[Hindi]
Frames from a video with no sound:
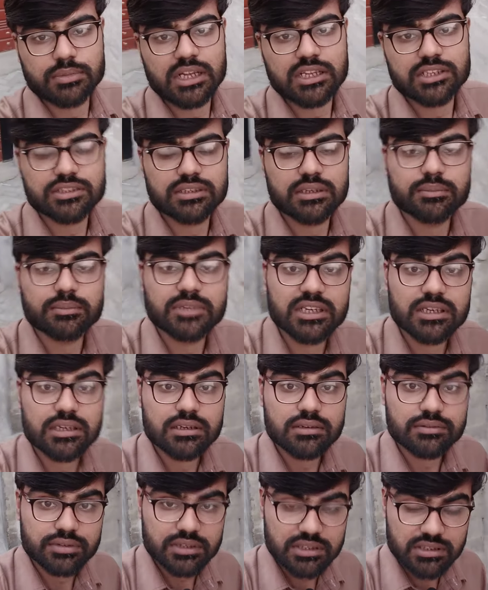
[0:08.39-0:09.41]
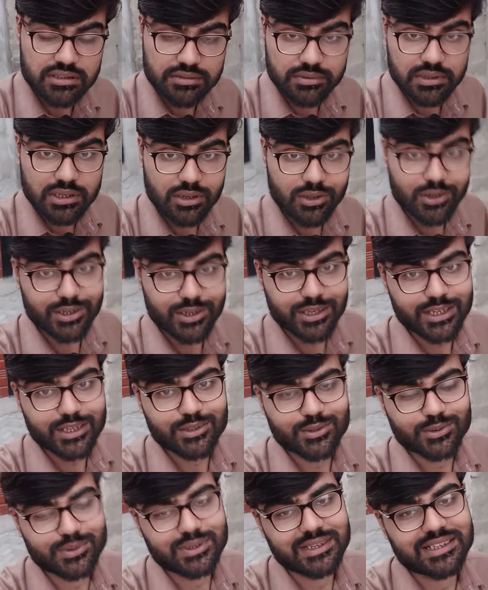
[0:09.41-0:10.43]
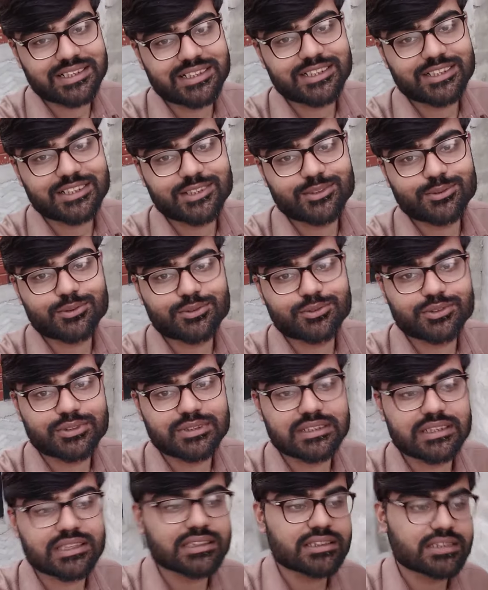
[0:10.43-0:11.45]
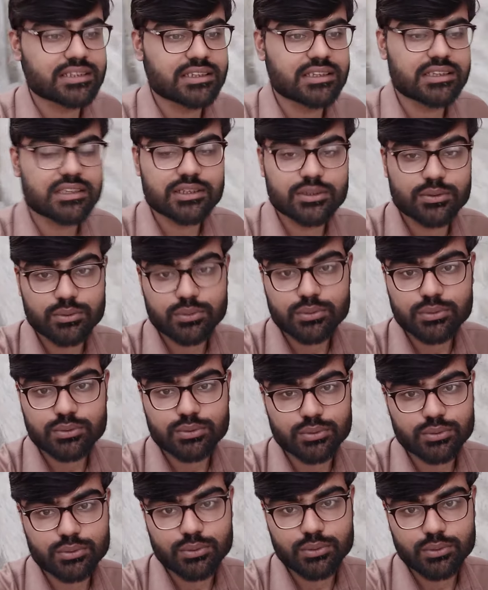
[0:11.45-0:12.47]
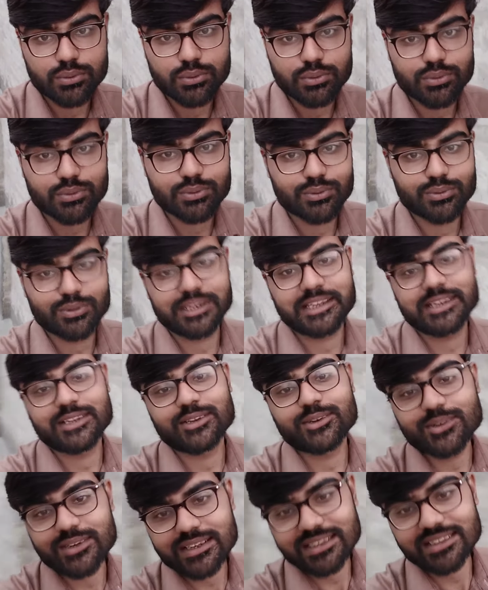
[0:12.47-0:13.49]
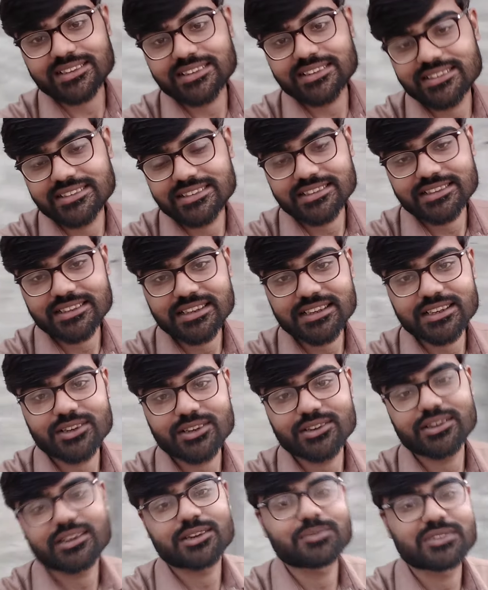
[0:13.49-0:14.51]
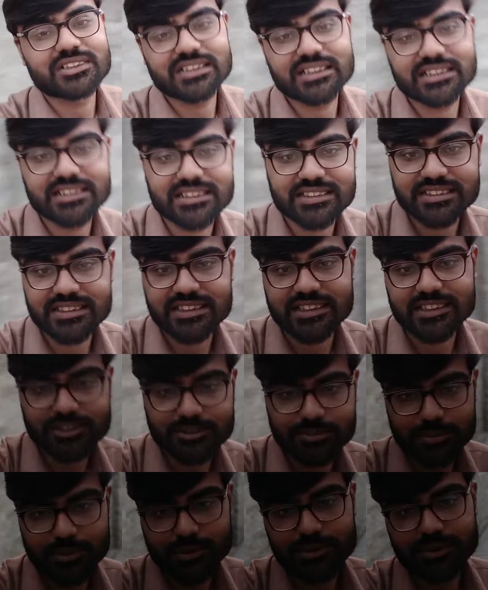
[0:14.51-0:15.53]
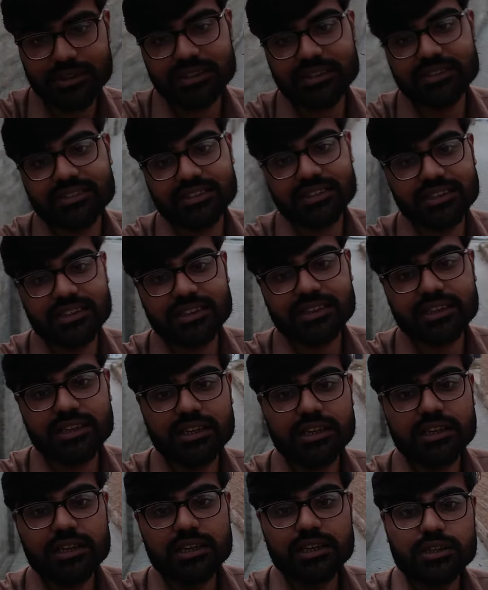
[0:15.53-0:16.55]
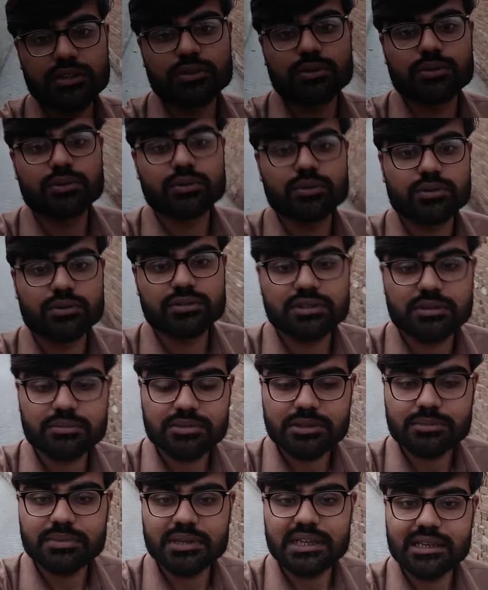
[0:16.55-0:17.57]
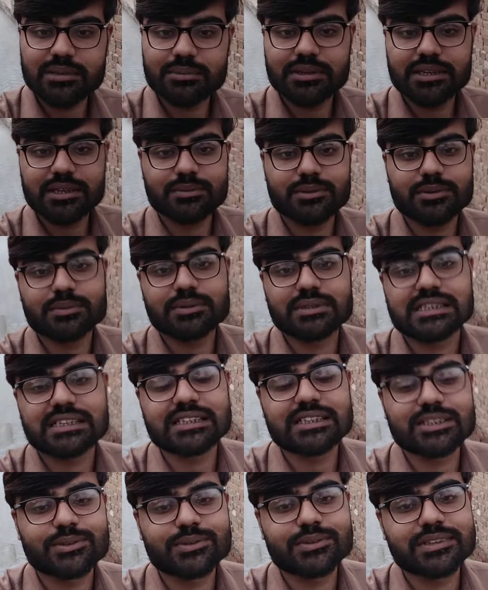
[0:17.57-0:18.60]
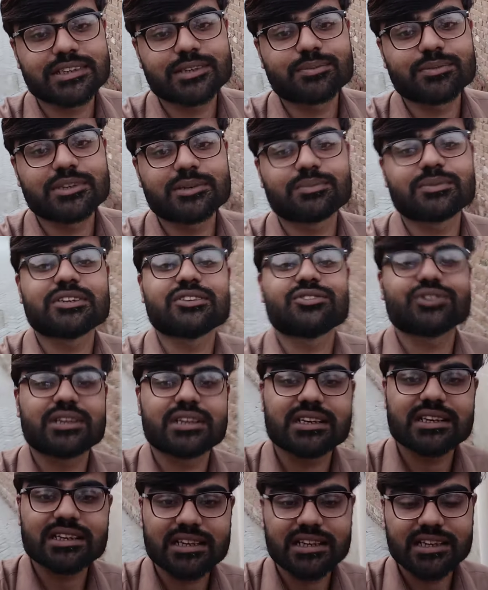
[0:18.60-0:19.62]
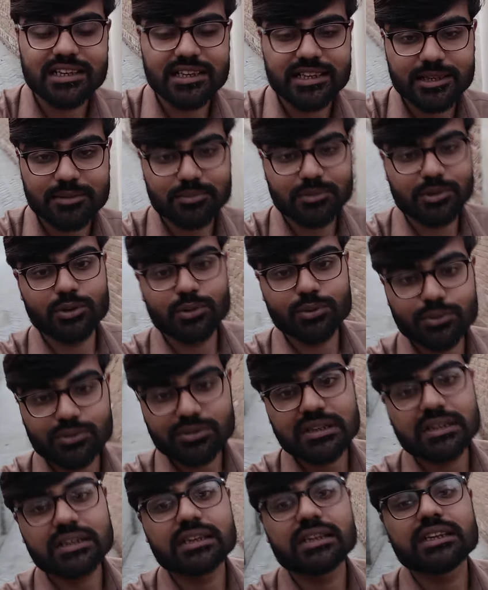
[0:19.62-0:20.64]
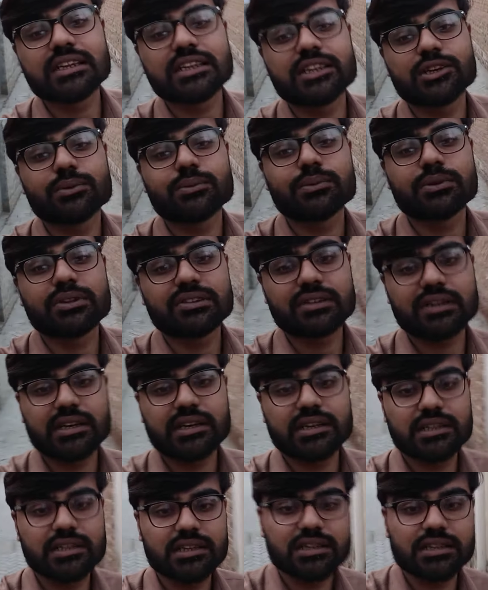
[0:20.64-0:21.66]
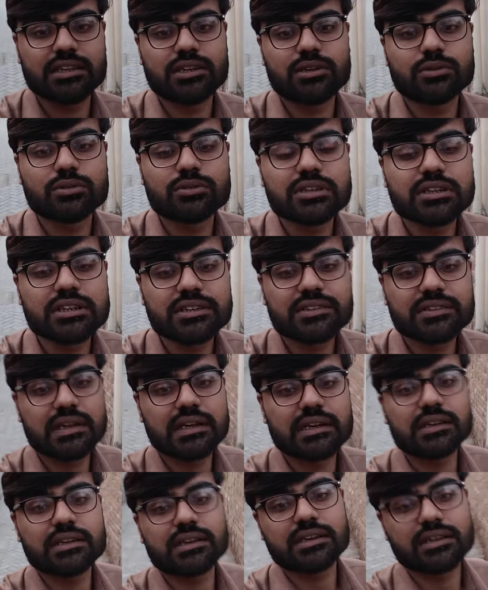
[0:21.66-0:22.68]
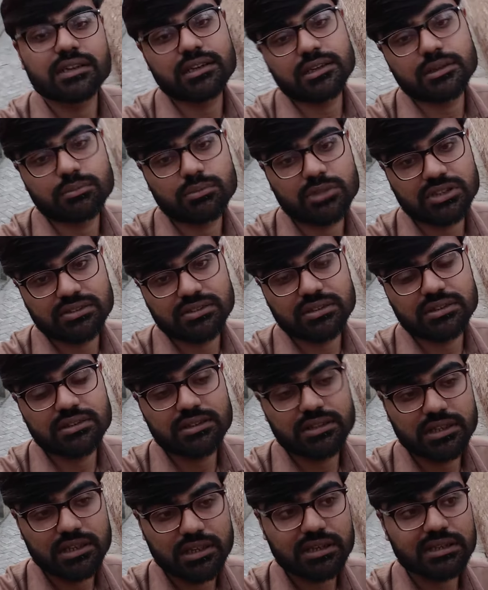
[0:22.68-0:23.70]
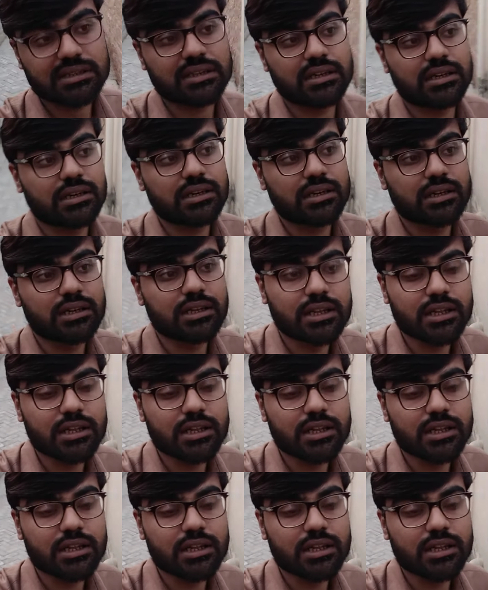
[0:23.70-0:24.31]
आज ये मेरा फर्स्ट व्लॉग है तो काइंडली कुछ गलतियाँ हों तो इग्नोर कर दीजिएगा और हमें ज़्यादा से ज़्यादा सपोर्ट कीजिएगा तो सबसे पहले मैं आपको बताता हूँ कि हमने अपने चैनल का नाम लूज़र ही क्यों डिसाइड किया लूज़र डिसाइड करने का मकसद क्या था